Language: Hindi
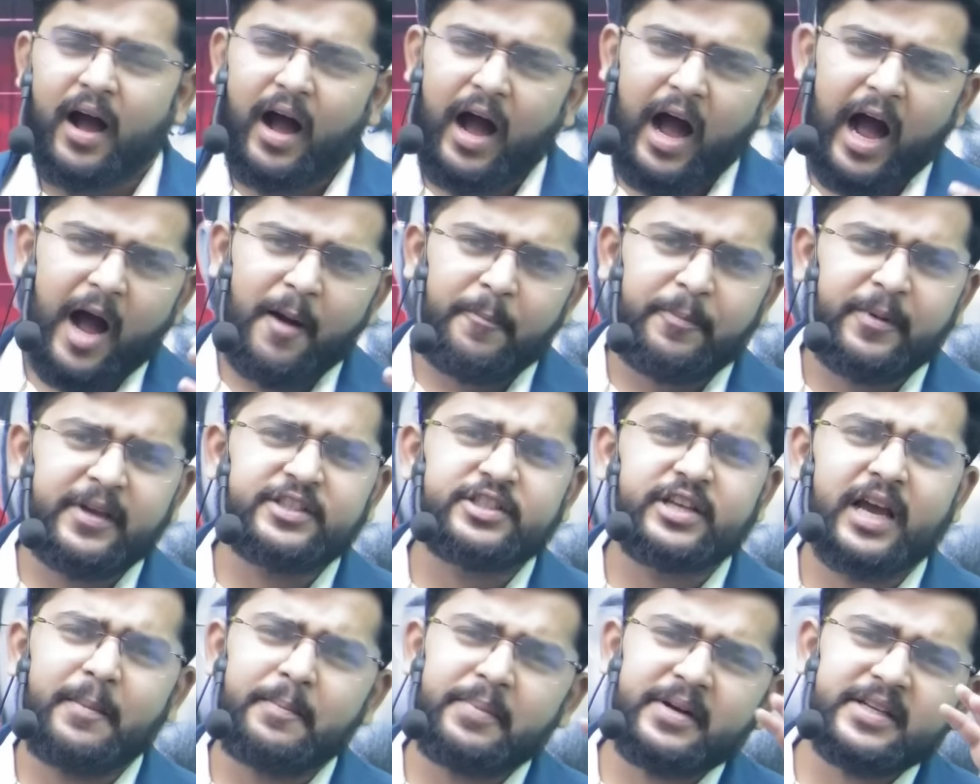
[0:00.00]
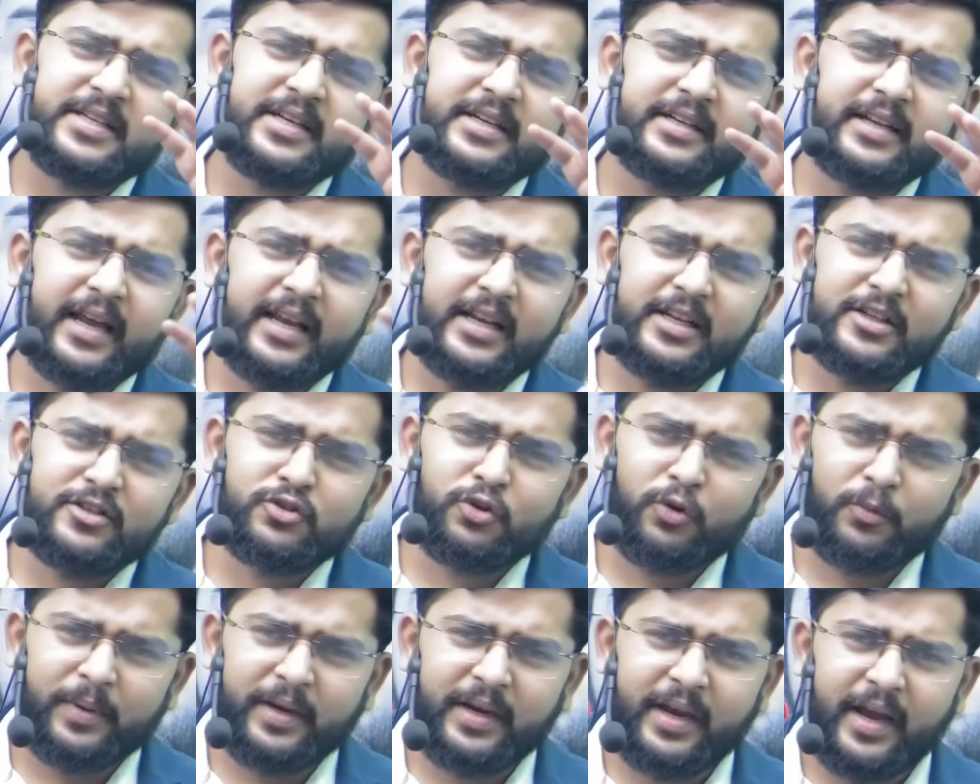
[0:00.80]
आपकी चाहे परसेंटाइल
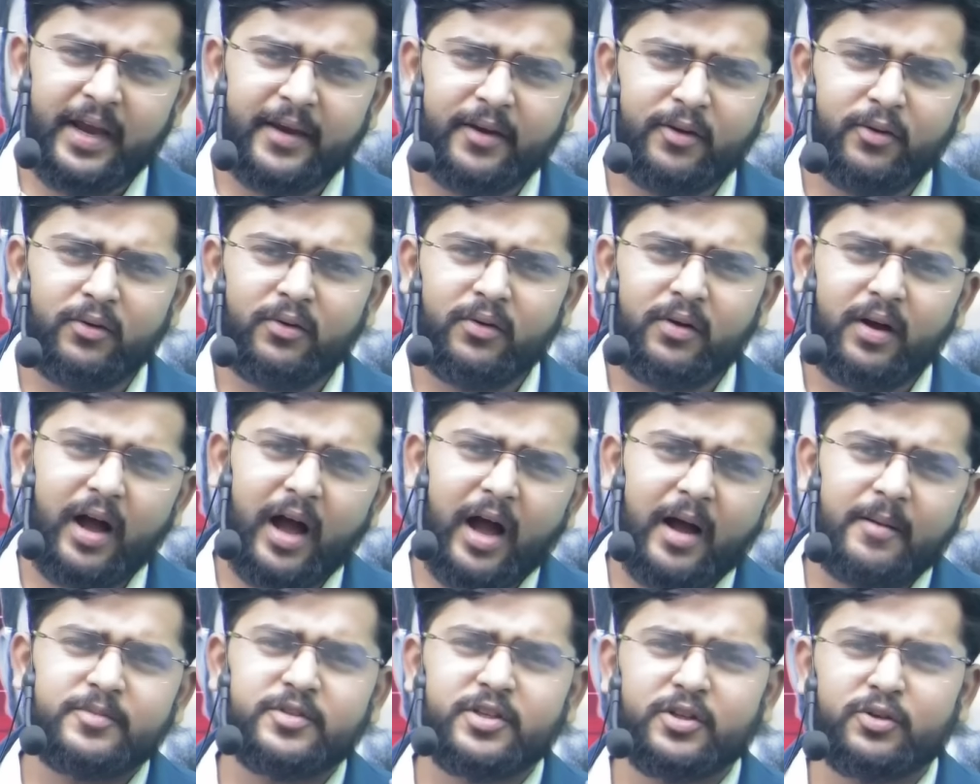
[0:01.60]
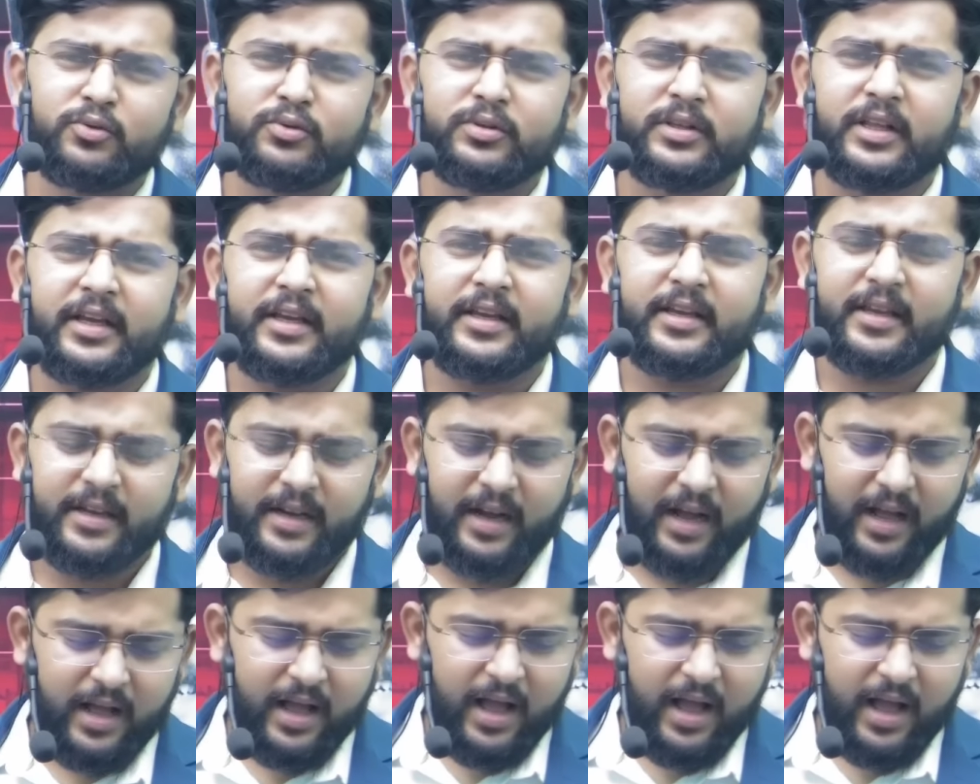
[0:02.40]
जो भी आई हो आप ज़रूर देखिएगा